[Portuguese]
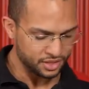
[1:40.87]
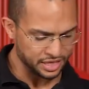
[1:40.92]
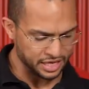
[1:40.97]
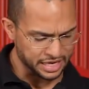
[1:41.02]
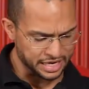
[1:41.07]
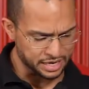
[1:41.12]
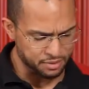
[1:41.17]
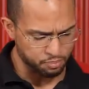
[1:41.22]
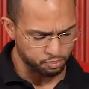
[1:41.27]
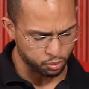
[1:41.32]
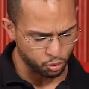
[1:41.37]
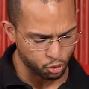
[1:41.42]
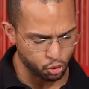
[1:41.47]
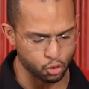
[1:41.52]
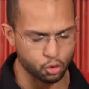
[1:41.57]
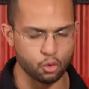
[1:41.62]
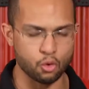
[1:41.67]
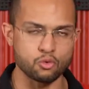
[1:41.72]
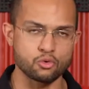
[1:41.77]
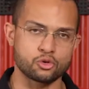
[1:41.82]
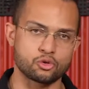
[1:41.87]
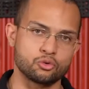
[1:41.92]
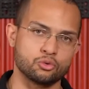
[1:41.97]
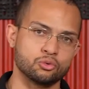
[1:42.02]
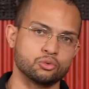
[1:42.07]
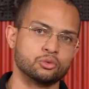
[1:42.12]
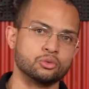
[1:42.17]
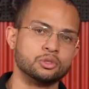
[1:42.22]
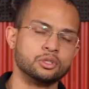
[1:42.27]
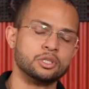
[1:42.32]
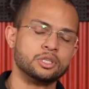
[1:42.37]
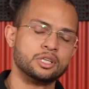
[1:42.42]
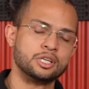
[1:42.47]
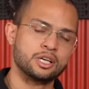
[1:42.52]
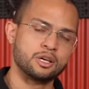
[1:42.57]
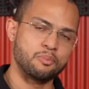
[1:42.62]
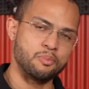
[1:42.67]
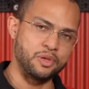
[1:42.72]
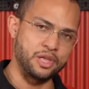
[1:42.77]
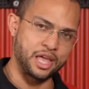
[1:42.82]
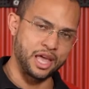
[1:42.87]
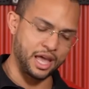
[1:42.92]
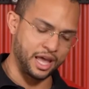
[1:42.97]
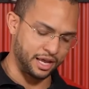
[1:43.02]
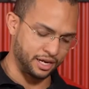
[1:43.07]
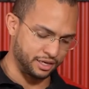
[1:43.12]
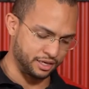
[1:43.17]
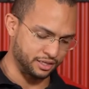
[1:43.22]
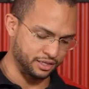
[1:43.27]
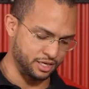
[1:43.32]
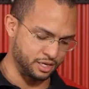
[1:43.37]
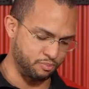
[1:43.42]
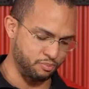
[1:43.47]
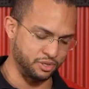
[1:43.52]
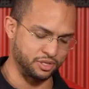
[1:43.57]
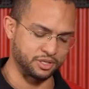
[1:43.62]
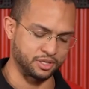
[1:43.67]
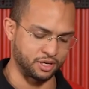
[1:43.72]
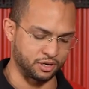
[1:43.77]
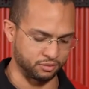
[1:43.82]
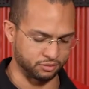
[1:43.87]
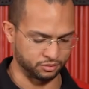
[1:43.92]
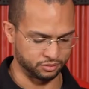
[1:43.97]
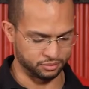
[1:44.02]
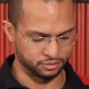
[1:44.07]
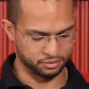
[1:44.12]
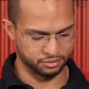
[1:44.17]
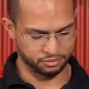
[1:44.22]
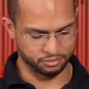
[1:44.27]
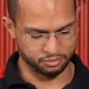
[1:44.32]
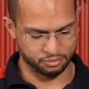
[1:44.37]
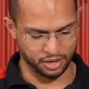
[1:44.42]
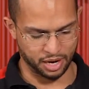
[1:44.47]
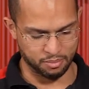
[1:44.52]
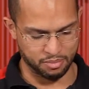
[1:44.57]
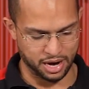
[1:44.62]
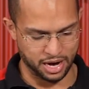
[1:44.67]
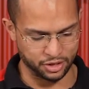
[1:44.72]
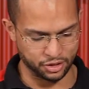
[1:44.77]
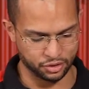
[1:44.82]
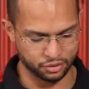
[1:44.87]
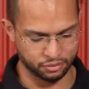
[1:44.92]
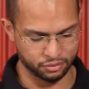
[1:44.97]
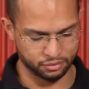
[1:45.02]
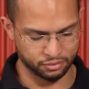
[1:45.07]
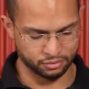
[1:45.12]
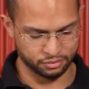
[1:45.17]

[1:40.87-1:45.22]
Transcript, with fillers: ele empurra o conjunto biela e pistão para baixo,